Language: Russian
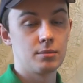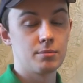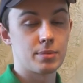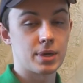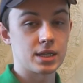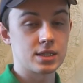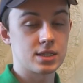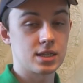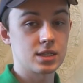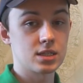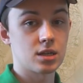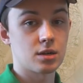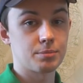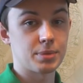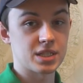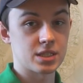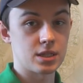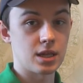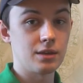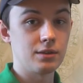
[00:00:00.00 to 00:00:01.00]
Процессор
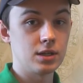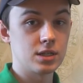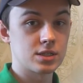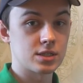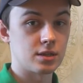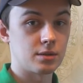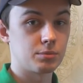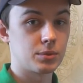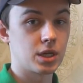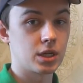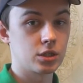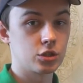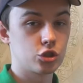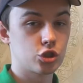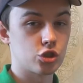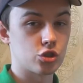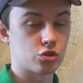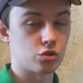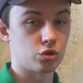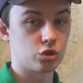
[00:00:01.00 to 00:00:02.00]
поставили Snapdragon
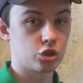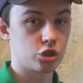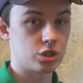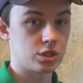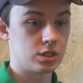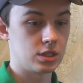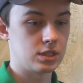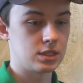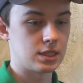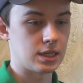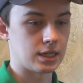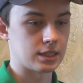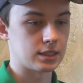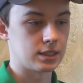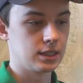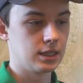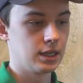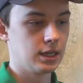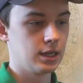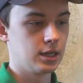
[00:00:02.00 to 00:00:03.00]
660.